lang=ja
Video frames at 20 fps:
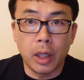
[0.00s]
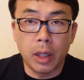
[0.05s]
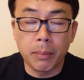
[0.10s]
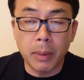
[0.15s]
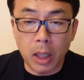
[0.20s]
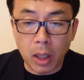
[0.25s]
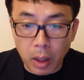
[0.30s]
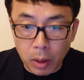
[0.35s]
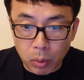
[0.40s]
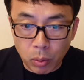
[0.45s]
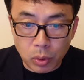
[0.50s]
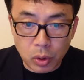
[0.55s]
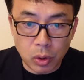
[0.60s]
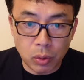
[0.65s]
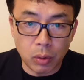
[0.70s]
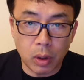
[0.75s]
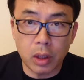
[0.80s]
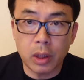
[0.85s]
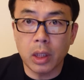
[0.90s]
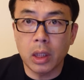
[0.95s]
まあ外国
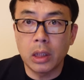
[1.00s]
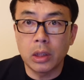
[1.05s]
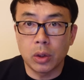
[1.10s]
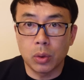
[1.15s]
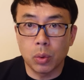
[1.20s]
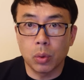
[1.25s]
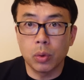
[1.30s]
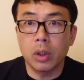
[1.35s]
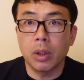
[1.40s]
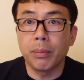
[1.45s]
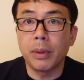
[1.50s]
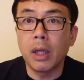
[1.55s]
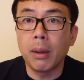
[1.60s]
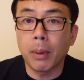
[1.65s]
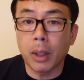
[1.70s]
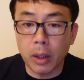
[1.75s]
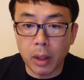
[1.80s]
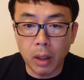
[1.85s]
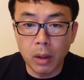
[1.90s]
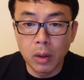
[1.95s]
人の方にとってみれ
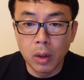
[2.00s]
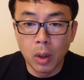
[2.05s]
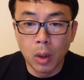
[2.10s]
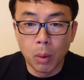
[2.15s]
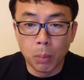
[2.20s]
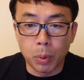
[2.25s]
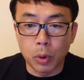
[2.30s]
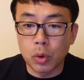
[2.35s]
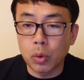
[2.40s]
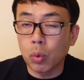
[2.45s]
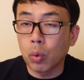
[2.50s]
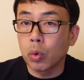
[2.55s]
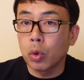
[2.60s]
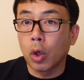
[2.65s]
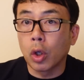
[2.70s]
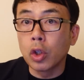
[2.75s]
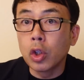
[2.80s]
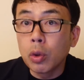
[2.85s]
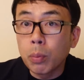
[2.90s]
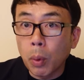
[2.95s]
ばね、別にこれ
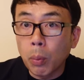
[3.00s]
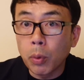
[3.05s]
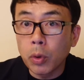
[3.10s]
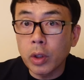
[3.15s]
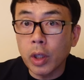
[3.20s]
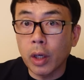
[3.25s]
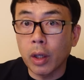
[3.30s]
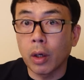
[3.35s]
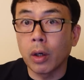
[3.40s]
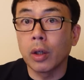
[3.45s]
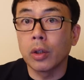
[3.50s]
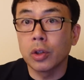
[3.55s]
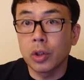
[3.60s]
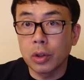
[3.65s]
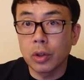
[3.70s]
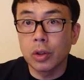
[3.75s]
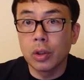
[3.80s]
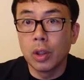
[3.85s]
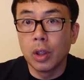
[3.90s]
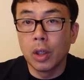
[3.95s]
何にも問題ない話で
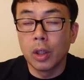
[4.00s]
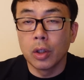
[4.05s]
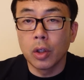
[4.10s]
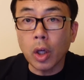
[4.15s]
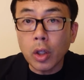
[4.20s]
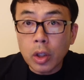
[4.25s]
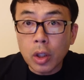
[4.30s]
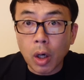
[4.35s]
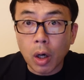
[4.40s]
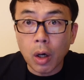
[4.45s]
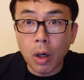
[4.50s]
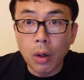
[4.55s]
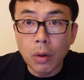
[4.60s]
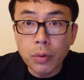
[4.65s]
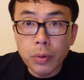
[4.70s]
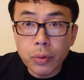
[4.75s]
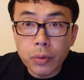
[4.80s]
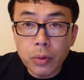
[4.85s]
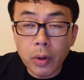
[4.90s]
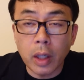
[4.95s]
す。何が
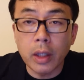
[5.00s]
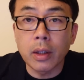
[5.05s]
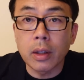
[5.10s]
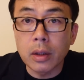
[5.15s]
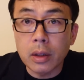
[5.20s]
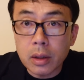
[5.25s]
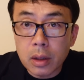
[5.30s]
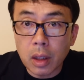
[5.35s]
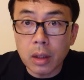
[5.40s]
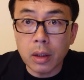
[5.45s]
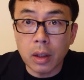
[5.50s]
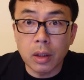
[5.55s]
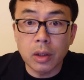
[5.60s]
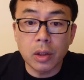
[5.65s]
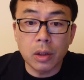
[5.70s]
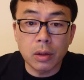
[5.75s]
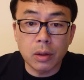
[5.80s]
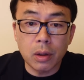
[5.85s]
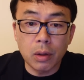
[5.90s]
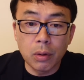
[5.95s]
不具合なんですかって話
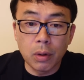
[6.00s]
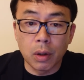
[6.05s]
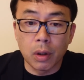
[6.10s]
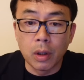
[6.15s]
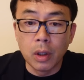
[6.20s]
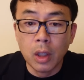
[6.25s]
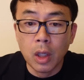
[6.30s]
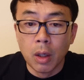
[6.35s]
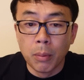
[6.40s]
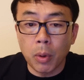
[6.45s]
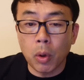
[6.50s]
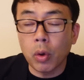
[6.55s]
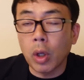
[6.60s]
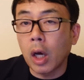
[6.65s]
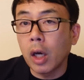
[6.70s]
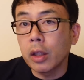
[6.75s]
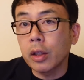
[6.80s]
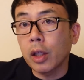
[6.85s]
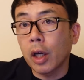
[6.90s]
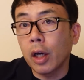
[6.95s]
なんですけど、まあ、この
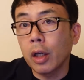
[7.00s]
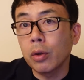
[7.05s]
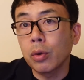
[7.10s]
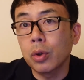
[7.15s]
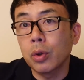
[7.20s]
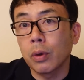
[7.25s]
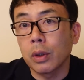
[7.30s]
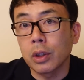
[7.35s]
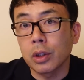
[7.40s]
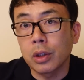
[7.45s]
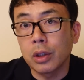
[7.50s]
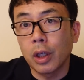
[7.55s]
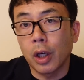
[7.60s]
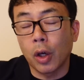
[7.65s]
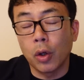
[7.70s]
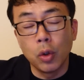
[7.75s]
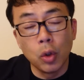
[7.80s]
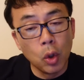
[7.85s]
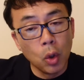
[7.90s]
反対派の人はですね、